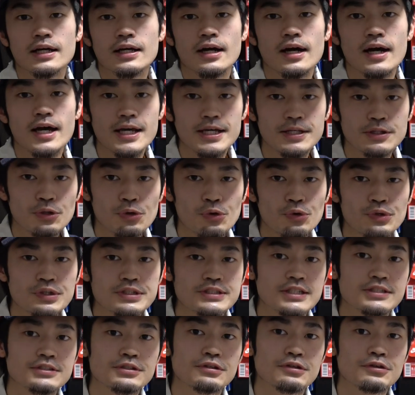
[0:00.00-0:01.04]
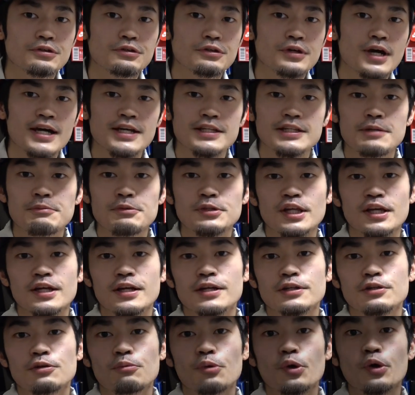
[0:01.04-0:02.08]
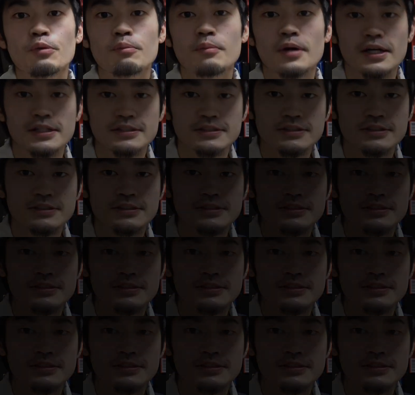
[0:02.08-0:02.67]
はい、ということで早速履いてみたいなと思います。